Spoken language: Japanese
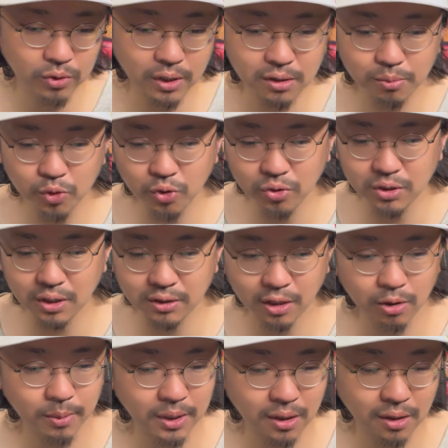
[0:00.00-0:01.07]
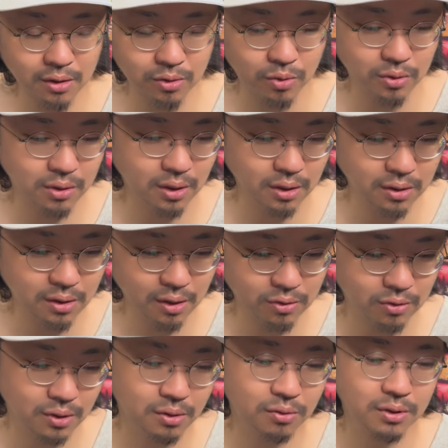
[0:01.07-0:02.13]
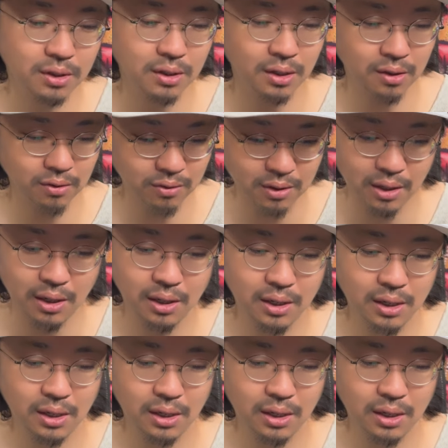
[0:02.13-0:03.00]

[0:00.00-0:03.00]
同じものしか頼まない人って一定数いるじゃないですか。